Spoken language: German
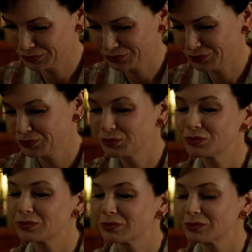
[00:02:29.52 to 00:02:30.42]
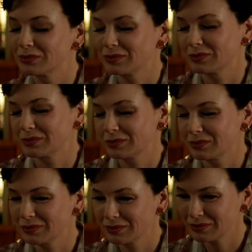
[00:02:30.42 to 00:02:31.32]
es Rini Selweger
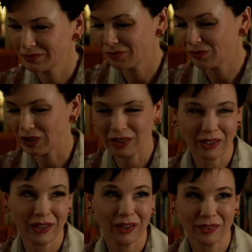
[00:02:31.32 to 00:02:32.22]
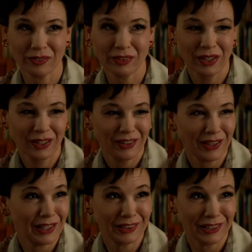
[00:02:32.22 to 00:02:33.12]
wirklich gut. Also nicht ohne Grund hat die einige
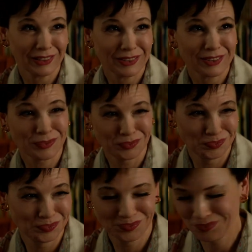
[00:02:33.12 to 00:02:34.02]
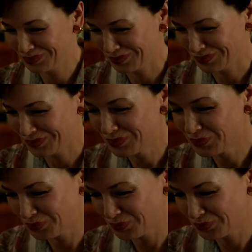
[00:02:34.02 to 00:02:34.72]
Nominierungen bekommen. Die ist